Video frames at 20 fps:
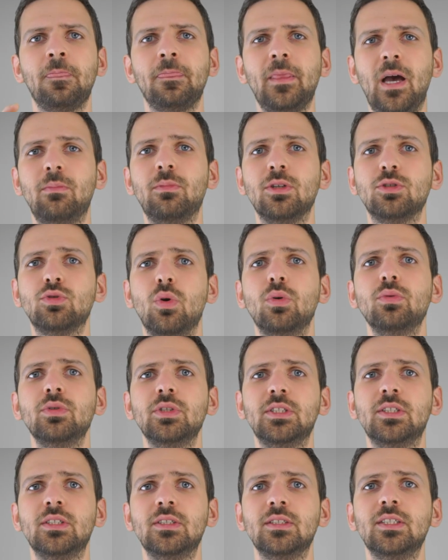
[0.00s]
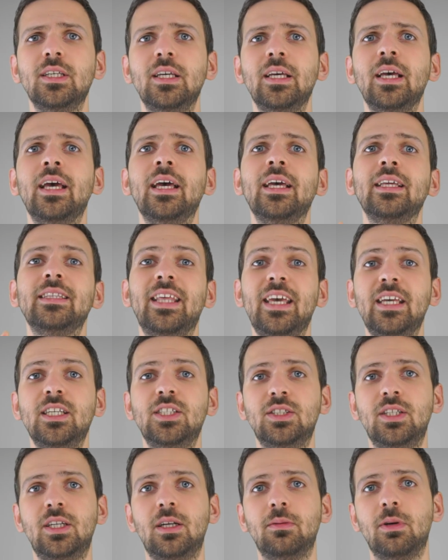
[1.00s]
Ama son hızınızı
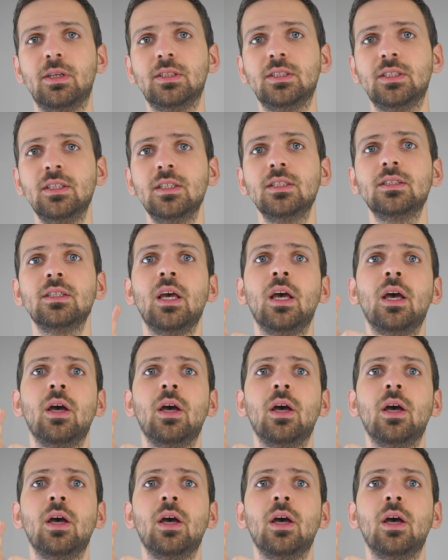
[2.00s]
değiştiremezsiniz.